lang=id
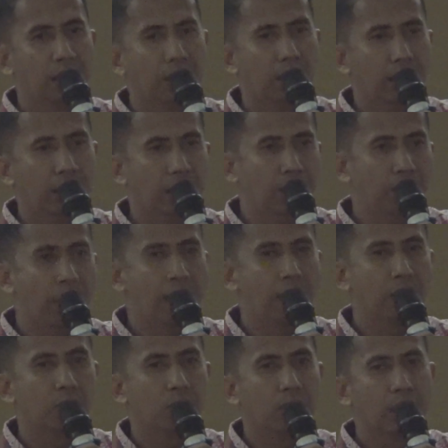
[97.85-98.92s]

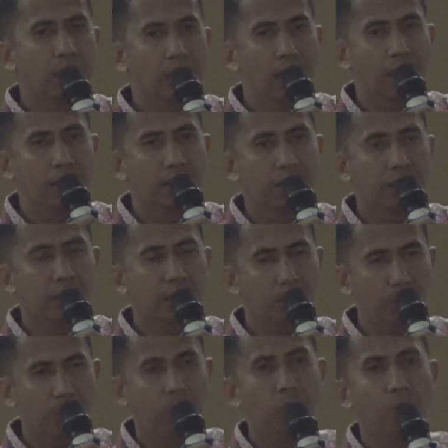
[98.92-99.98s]
dibantu dengan
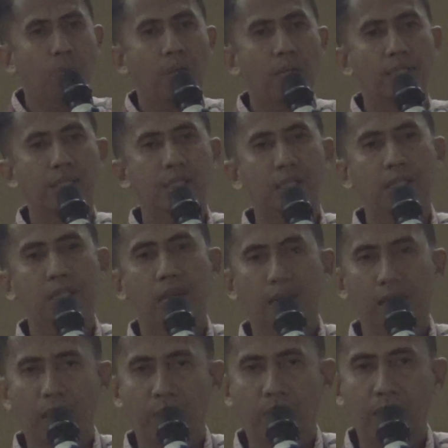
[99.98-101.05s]
sistem informasi
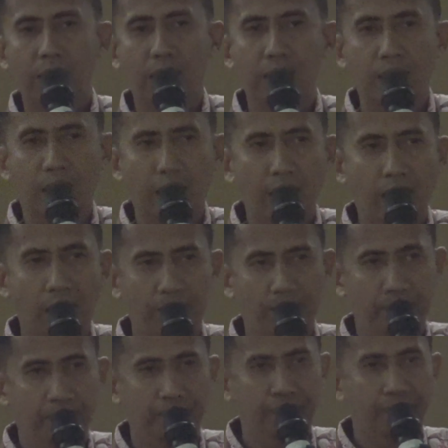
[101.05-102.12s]
yang namanya Sirekap
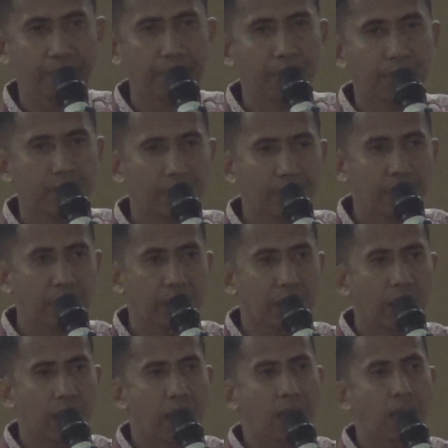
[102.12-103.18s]

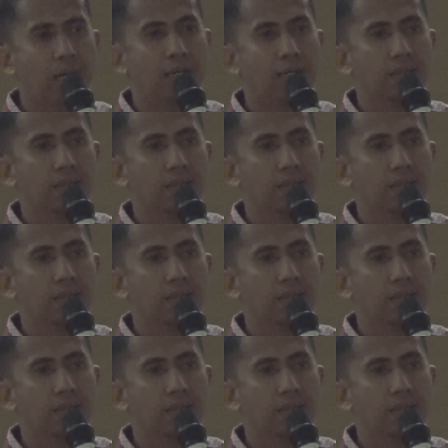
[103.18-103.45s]
sehingga